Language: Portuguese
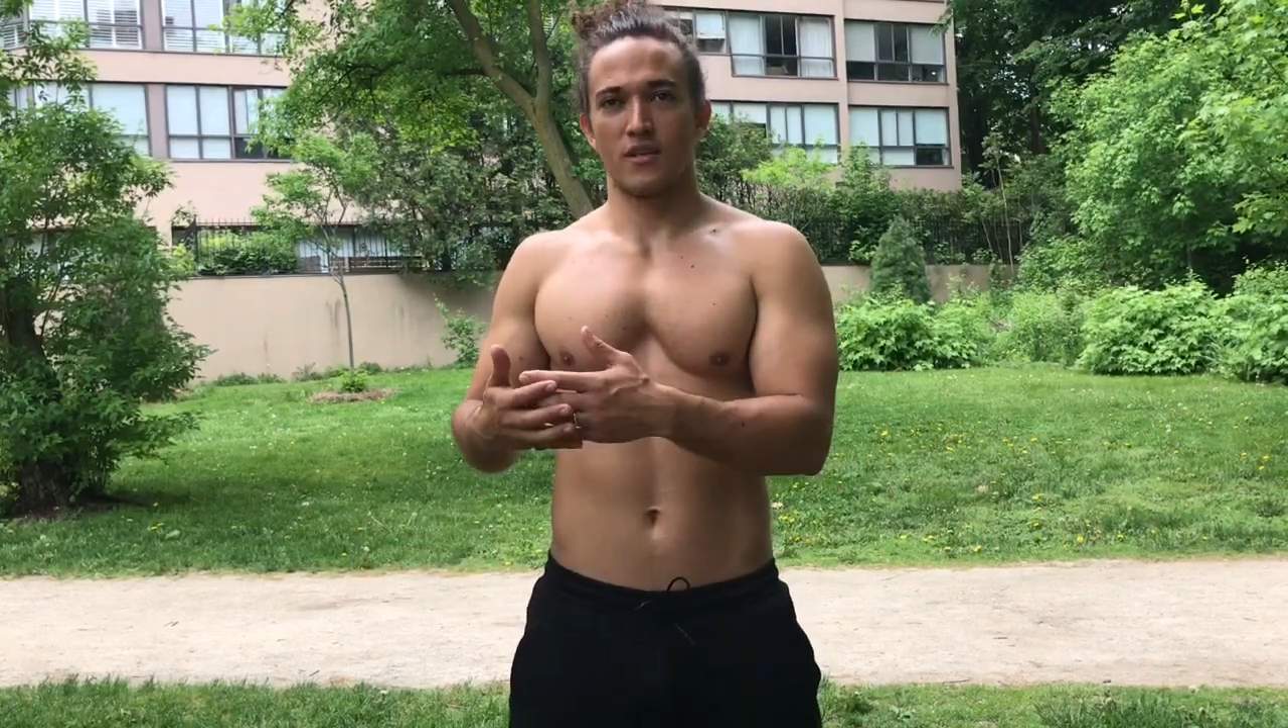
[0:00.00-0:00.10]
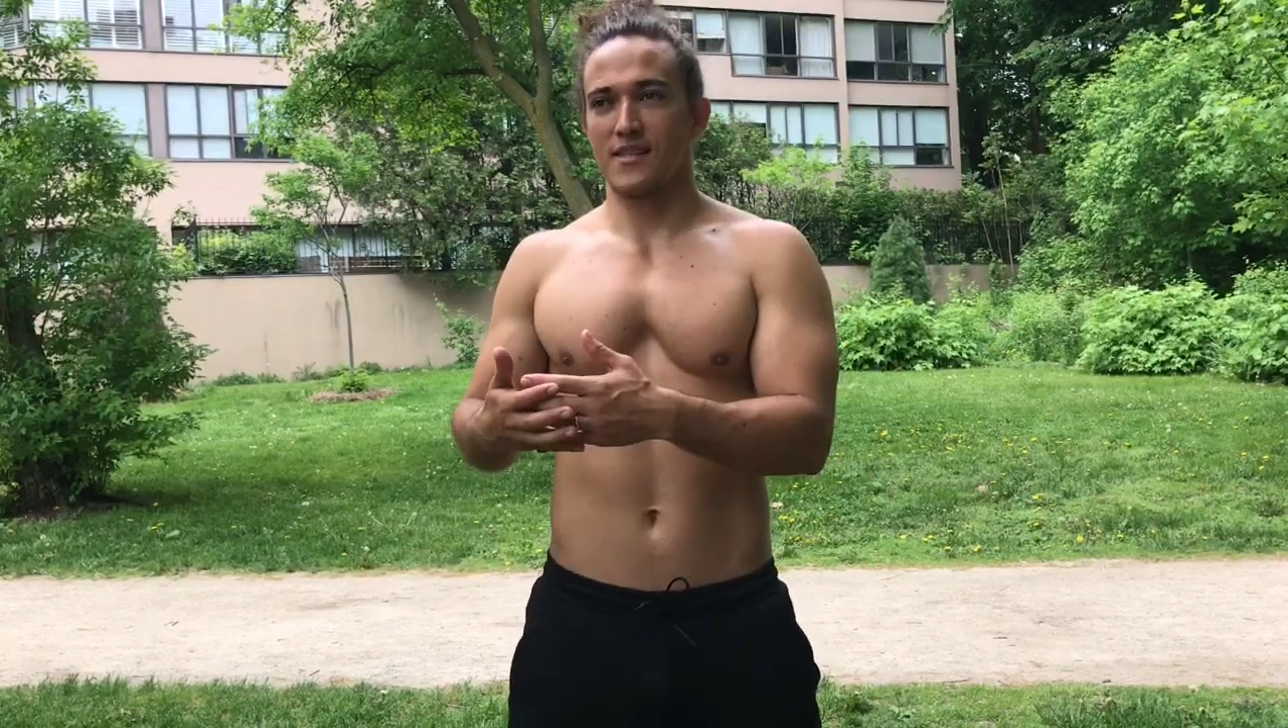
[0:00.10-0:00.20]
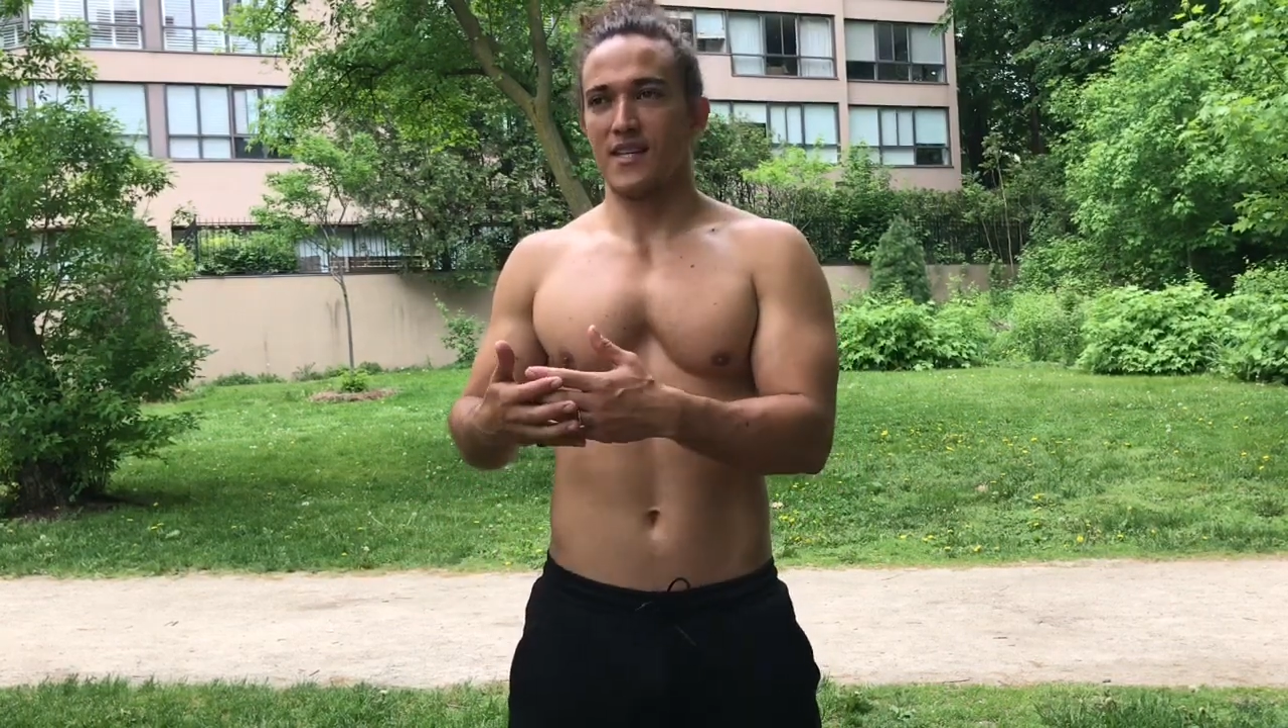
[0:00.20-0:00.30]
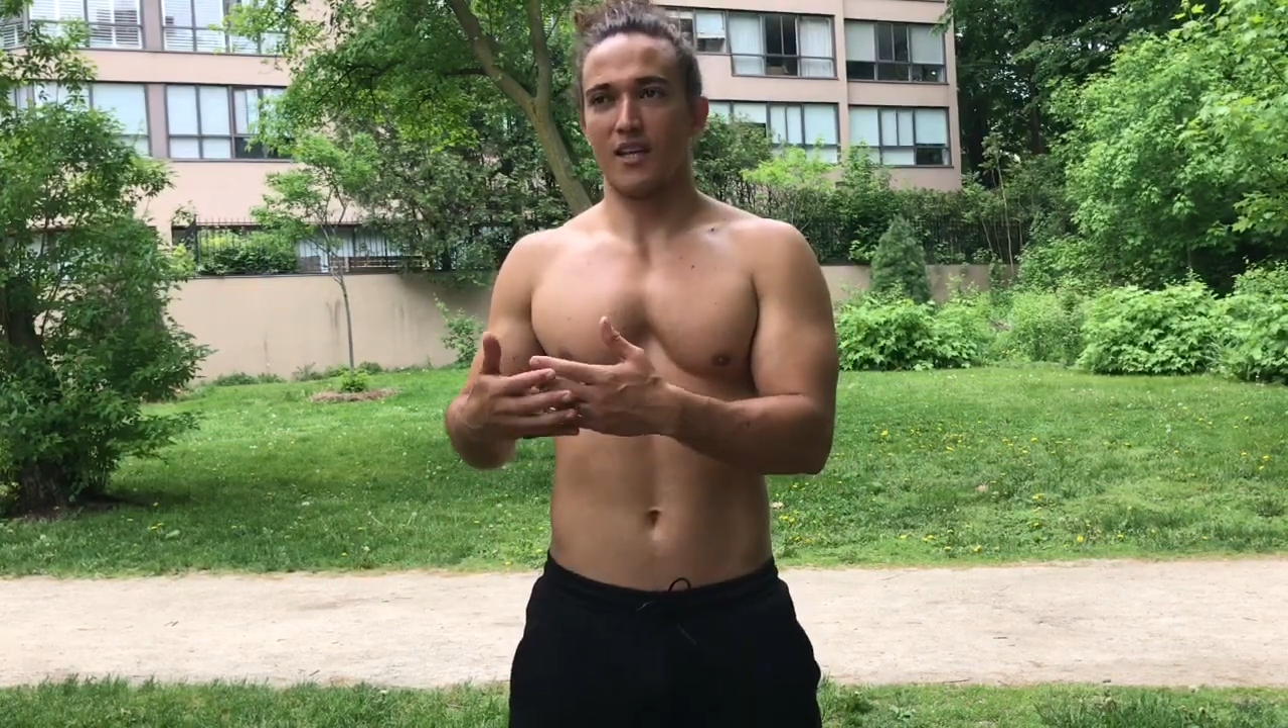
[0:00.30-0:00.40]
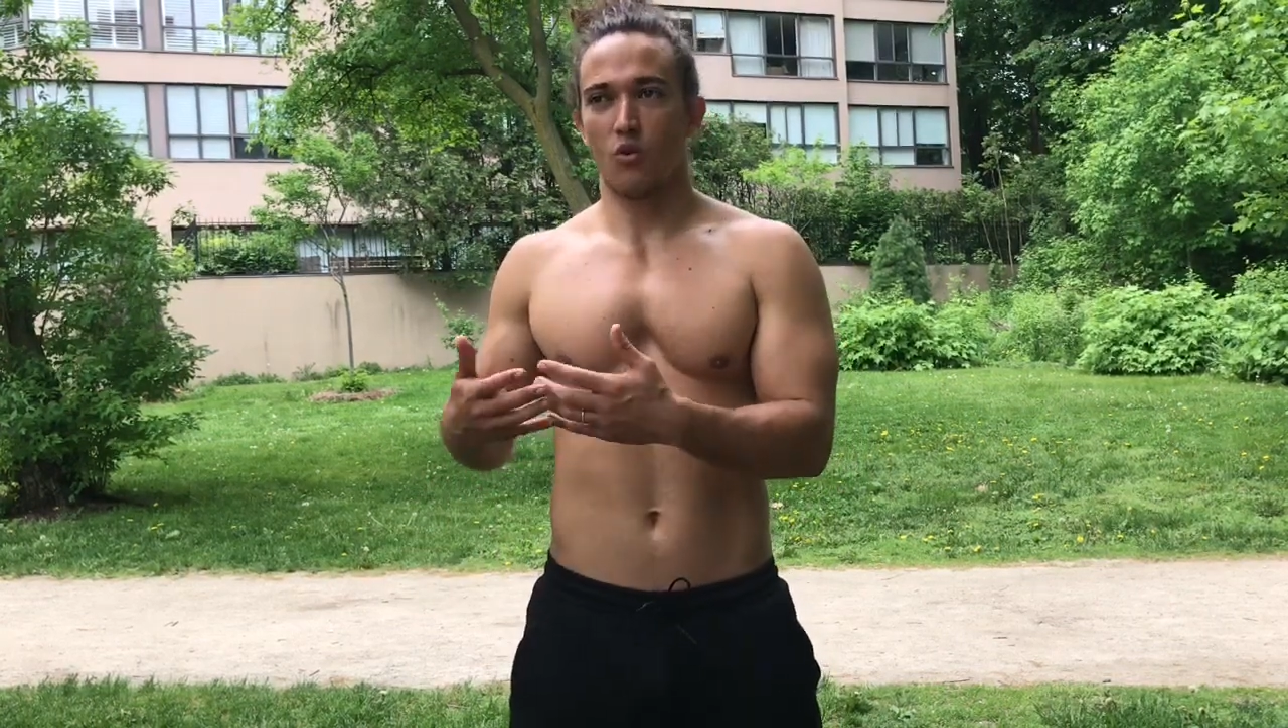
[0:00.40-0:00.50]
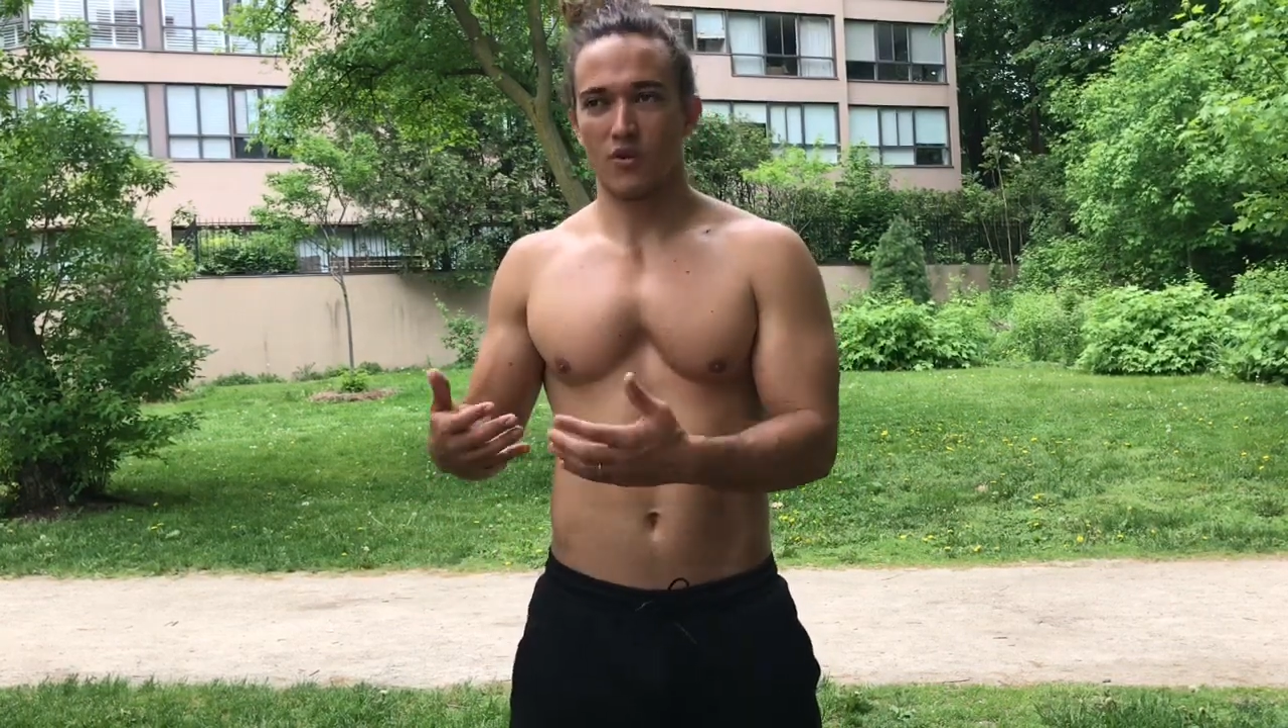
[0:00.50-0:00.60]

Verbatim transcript: se ela